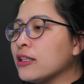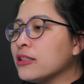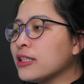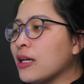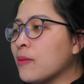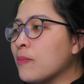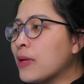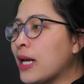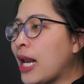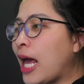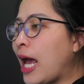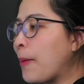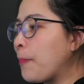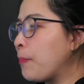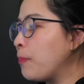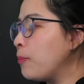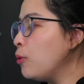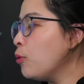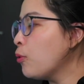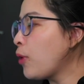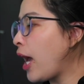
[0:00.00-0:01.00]
สำหรับ
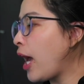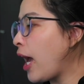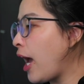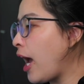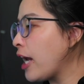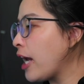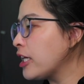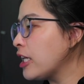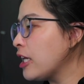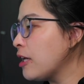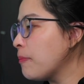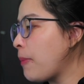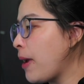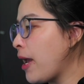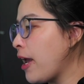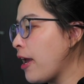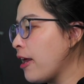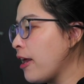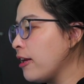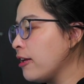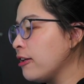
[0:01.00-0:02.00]
ลูกค้าที่เป็
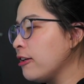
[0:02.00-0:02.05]
น